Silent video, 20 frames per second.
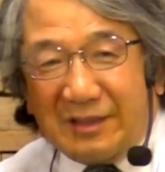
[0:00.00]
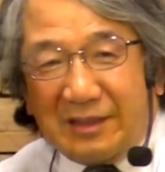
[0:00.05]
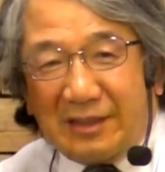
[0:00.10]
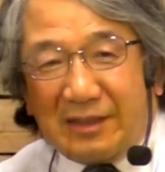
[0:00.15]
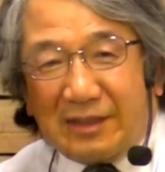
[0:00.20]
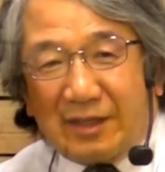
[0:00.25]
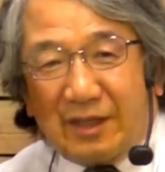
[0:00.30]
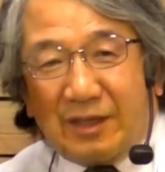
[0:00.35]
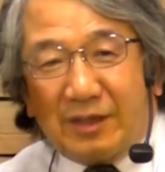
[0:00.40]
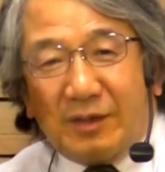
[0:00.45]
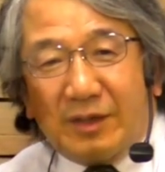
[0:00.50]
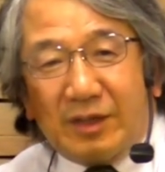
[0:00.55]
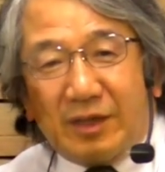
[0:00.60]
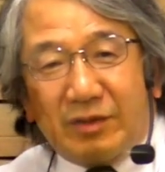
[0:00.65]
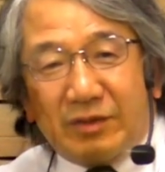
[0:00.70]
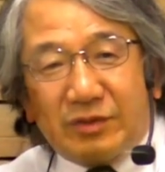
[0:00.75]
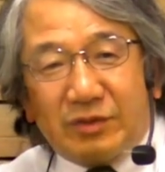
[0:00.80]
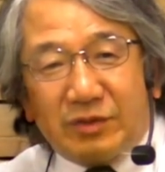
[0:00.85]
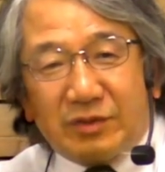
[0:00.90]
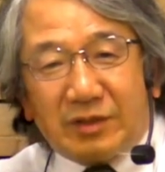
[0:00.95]
彼らあ
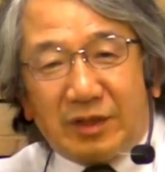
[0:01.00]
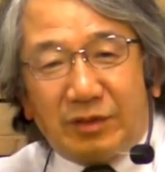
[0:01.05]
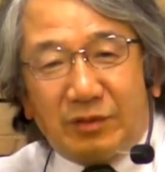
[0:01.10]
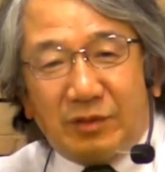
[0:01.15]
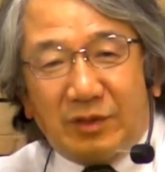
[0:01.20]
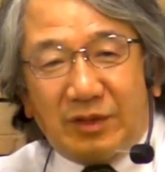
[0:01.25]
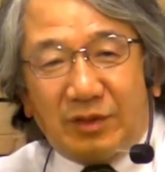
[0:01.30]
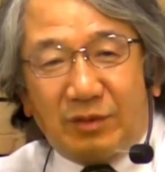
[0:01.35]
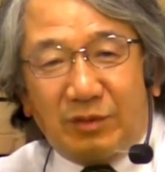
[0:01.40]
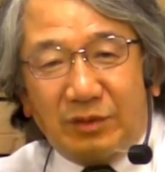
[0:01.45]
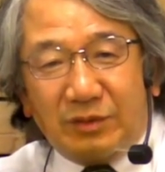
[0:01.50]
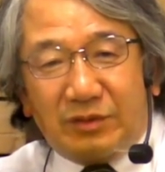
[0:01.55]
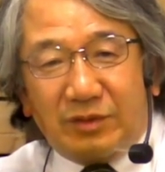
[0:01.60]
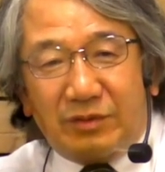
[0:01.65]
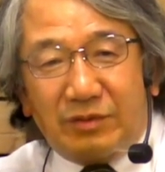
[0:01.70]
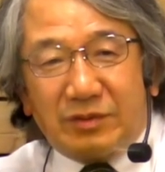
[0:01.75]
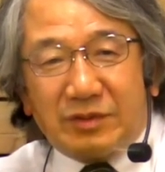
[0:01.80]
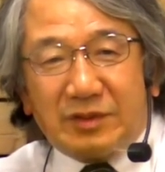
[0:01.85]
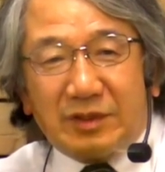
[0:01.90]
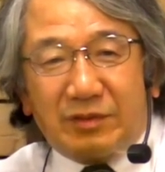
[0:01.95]
の十字架の上で本当に
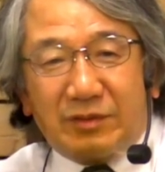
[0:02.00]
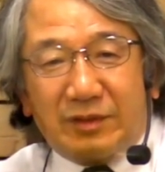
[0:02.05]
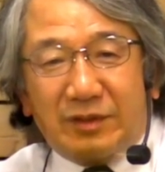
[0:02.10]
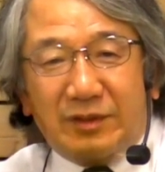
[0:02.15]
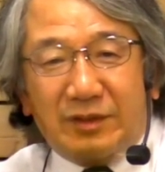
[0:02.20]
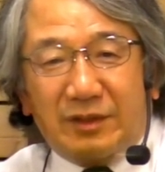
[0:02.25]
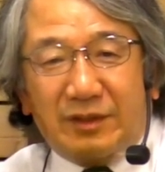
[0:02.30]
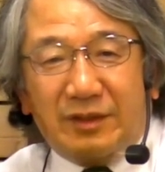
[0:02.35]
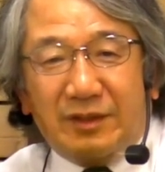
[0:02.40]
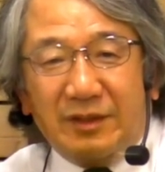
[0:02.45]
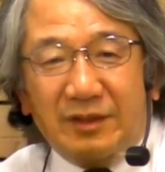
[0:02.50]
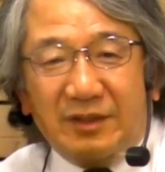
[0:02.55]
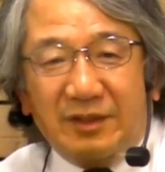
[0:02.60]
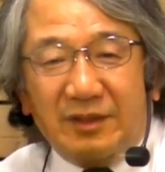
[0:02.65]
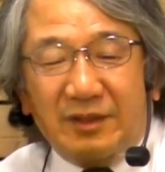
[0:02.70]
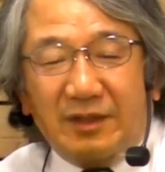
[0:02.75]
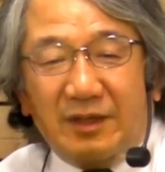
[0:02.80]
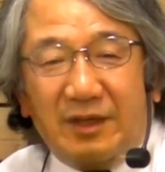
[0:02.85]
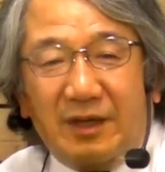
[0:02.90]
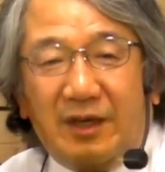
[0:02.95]
許した時に
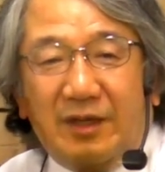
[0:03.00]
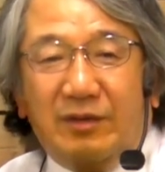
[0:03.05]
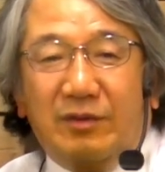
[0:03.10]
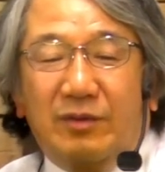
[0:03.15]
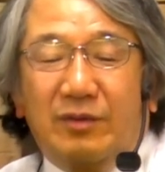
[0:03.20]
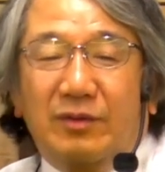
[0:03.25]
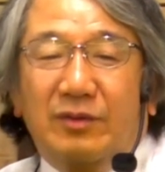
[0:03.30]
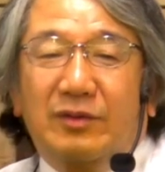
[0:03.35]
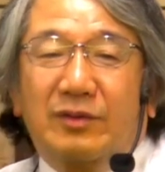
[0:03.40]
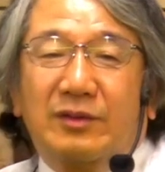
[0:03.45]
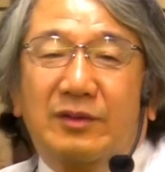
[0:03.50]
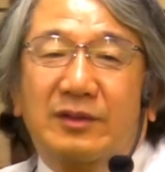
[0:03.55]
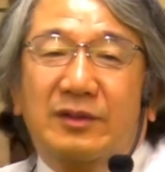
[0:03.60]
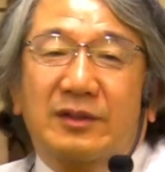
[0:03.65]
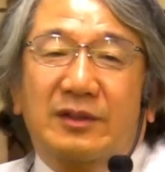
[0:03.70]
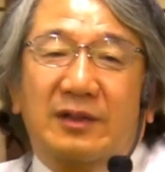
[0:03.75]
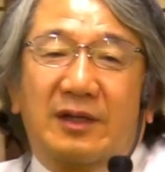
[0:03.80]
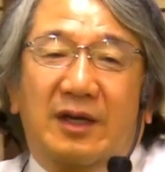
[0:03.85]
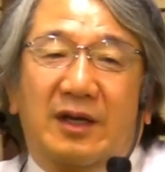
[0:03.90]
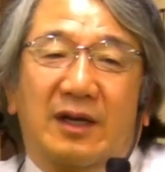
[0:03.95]
あの、
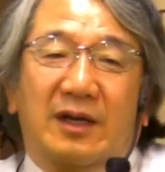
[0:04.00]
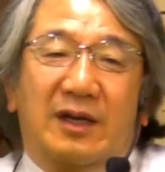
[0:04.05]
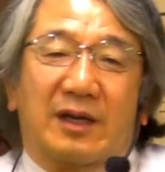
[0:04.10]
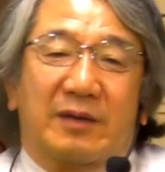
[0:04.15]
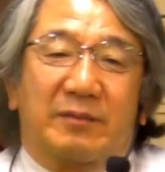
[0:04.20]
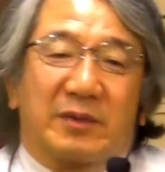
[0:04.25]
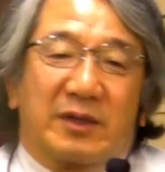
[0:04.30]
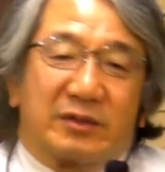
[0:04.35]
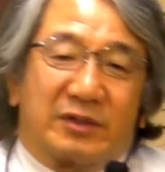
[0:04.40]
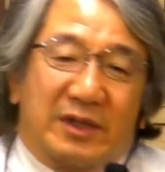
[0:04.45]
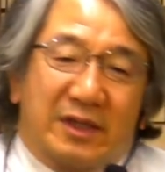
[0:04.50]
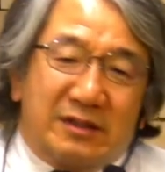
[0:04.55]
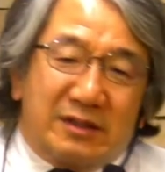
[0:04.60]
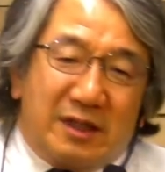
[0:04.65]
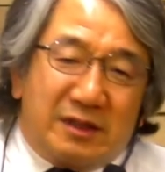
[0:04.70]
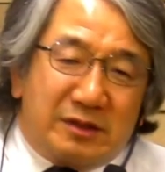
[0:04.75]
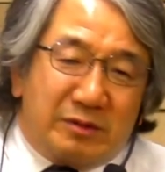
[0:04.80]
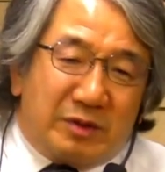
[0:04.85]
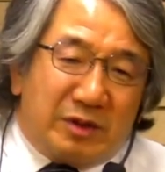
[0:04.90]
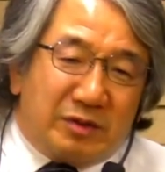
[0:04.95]
まあ、寺田
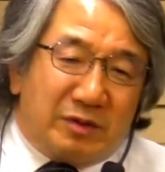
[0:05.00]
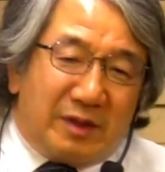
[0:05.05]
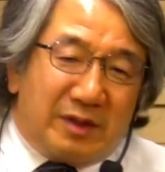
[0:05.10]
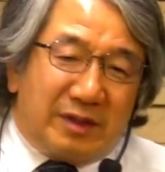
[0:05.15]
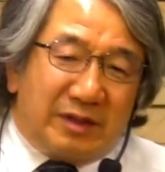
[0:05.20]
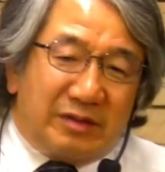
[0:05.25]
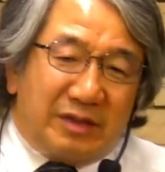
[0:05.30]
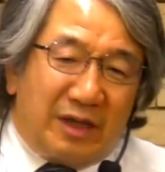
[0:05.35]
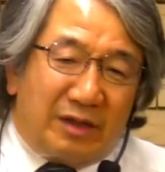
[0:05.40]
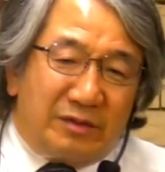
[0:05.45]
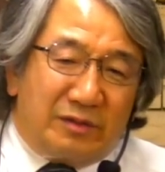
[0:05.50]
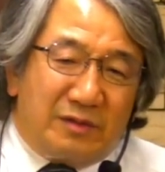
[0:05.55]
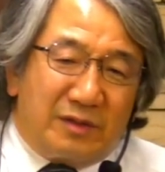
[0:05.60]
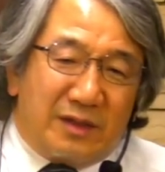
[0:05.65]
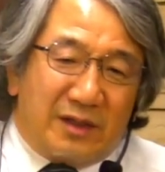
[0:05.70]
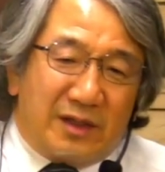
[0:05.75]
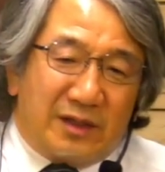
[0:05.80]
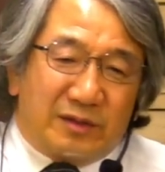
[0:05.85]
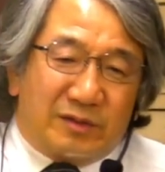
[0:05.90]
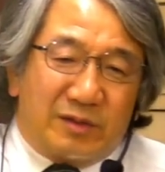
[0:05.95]
半太郎かどうかないけど役の中
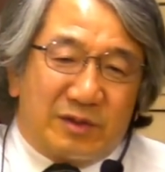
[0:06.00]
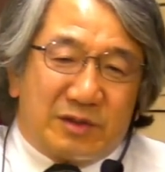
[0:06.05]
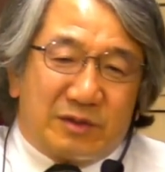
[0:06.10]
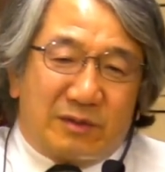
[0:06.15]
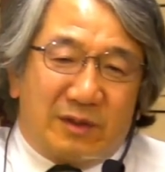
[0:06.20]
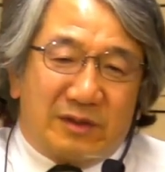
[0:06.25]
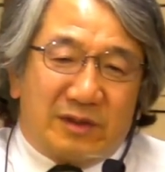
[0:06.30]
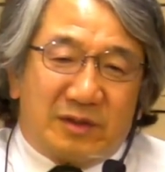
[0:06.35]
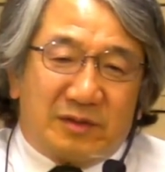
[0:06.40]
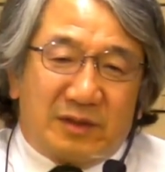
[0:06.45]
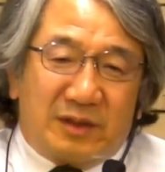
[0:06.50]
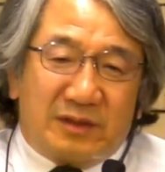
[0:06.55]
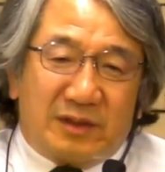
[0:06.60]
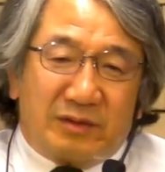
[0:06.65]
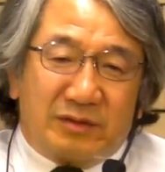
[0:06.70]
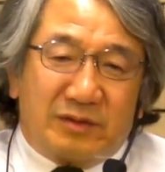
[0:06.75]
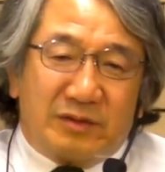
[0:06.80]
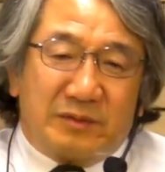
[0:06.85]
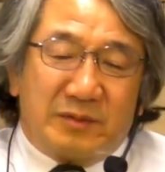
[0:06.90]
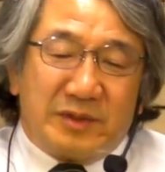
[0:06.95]
から一人救われた人がいたっ
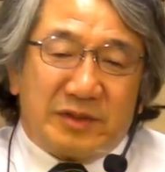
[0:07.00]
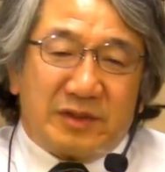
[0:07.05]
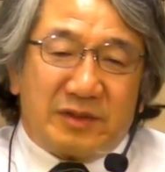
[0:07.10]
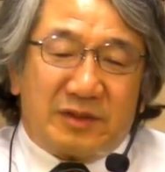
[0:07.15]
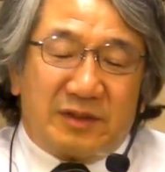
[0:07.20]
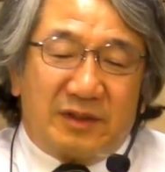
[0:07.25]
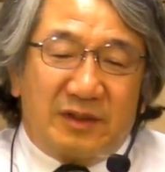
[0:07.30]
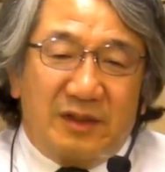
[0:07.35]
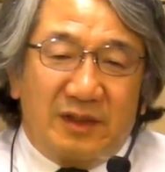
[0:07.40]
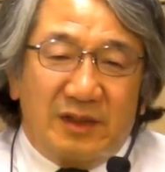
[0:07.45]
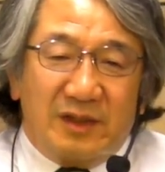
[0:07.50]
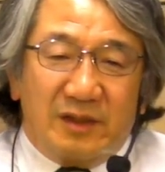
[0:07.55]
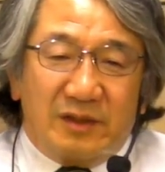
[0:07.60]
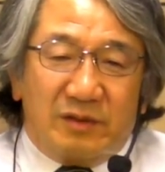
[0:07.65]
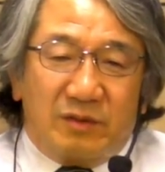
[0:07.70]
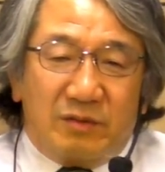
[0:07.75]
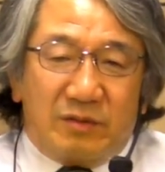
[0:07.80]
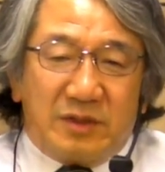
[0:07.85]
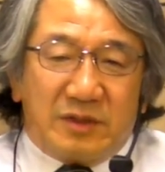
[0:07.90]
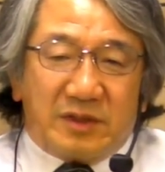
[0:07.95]
て言ってましたし
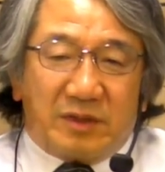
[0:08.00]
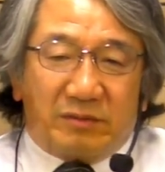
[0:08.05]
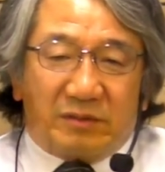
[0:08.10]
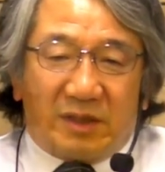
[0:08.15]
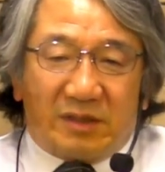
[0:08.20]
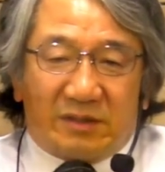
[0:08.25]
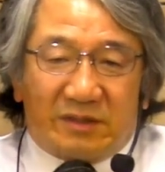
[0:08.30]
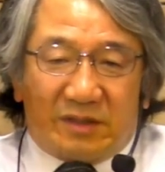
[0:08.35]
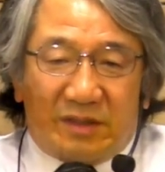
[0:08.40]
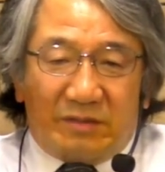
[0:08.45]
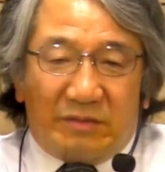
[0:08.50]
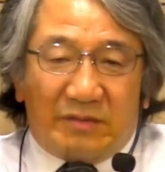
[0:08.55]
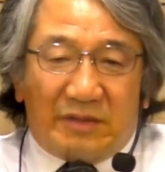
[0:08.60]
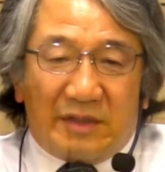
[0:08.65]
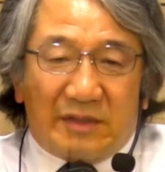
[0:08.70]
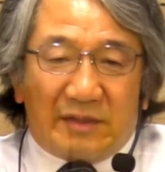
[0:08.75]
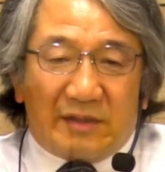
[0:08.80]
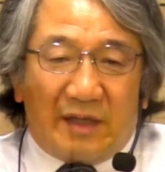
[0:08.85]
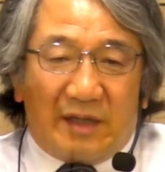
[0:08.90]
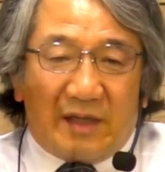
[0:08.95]
ノンクリスチャンのたくさんの人た
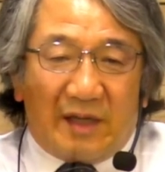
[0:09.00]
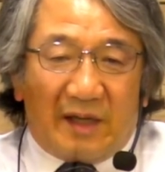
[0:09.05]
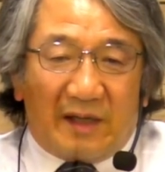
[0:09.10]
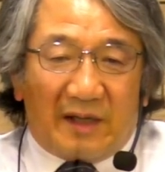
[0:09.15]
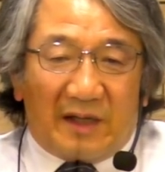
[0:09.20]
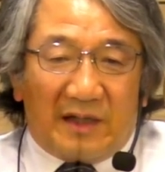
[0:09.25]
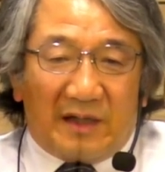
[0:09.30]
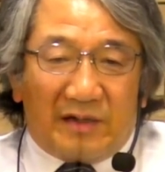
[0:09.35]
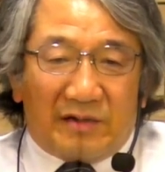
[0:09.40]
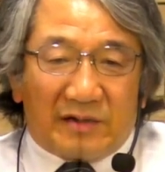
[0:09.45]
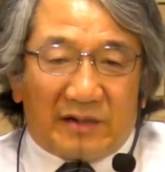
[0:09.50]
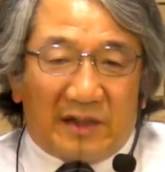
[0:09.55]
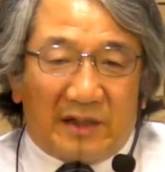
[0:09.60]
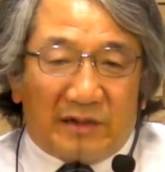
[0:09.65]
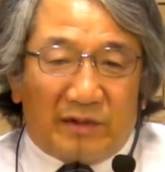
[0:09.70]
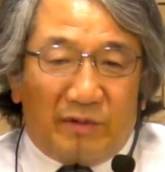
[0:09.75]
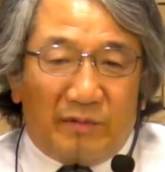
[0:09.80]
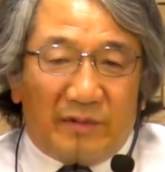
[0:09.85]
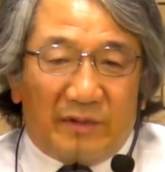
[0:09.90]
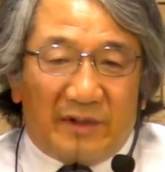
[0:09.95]
ちが彼らの
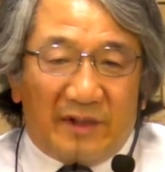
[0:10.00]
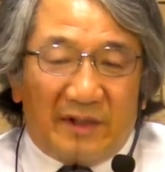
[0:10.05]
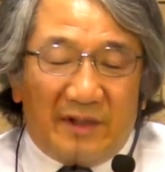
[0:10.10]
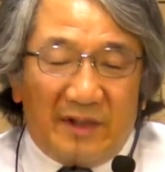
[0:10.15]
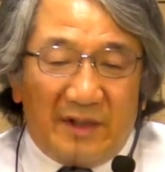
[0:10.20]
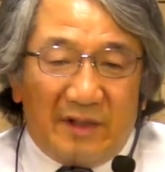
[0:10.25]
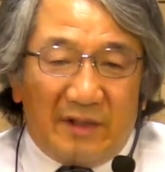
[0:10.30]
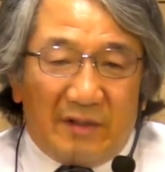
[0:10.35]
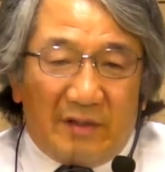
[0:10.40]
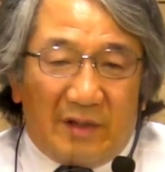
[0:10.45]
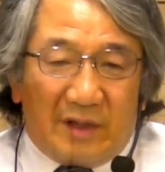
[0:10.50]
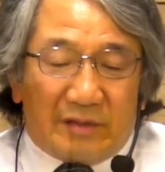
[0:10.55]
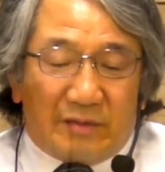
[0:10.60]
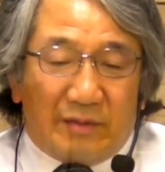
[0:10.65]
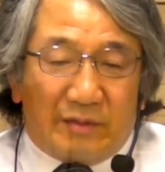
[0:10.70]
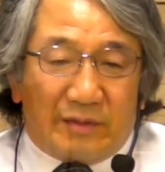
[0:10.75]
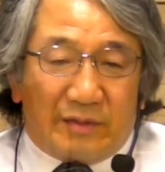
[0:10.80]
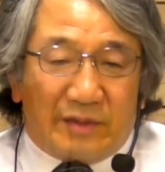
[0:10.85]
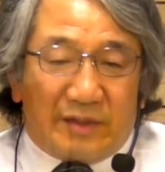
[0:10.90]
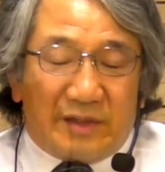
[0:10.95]
姿を見てあ
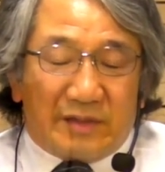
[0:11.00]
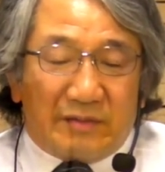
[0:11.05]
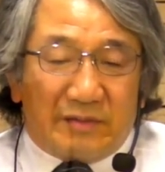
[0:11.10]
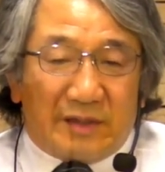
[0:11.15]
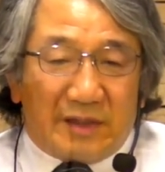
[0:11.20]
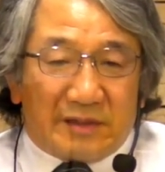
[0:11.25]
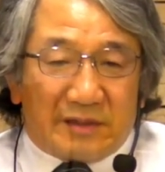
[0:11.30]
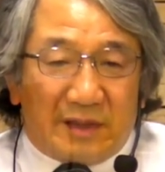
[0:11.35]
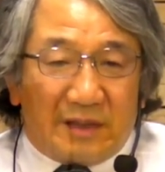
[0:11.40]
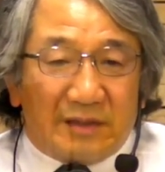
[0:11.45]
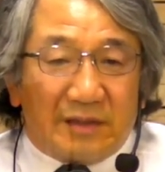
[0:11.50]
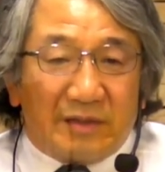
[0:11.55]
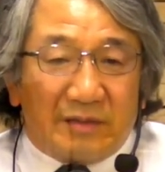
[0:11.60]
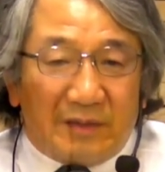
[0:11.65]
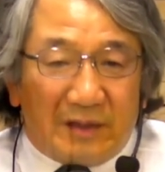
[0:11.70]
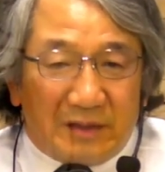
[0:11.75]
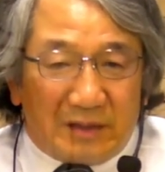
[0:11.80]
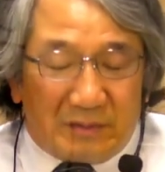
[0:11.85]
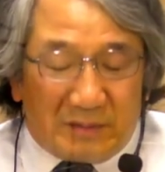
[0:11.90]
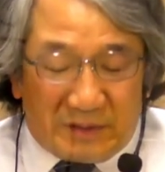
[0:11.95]
とキリストに立ち返ったと言わ
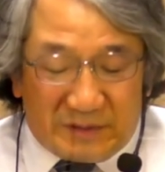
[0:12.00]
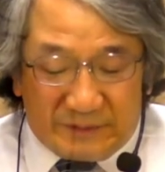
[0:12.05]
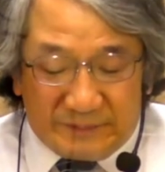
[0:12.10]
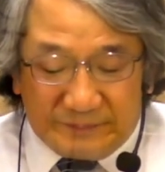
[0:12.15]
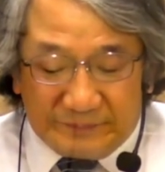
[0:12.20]
れています。